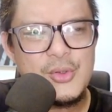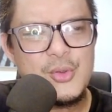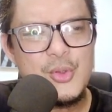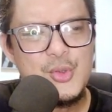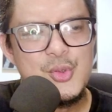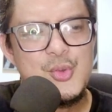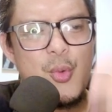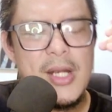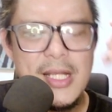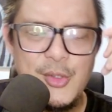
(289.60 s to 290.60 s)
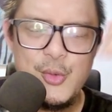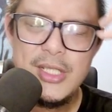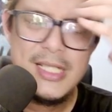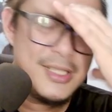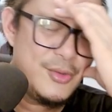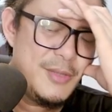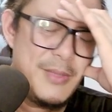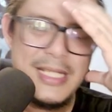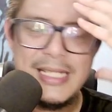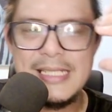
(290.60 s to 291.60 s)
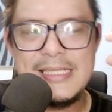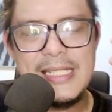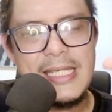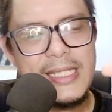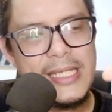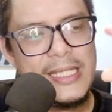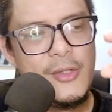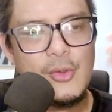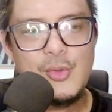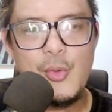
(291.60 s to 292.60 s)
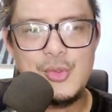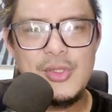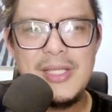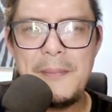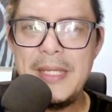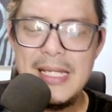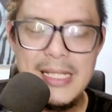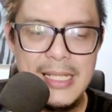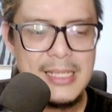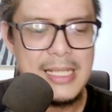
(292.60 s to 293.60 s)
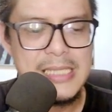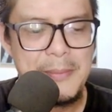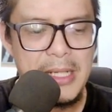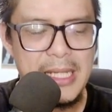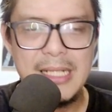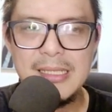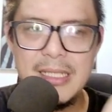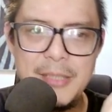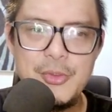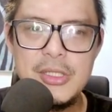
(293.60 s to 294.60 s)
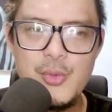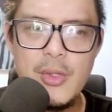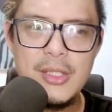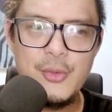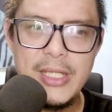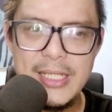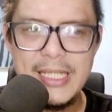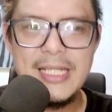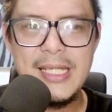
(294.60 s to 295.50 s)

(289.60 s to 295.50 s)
terus suaranya gue denger tuh gimana ya guys ya kayak kayak dia tune tapi enggak guys emang karakter dia punya suara tuh kayak kayak,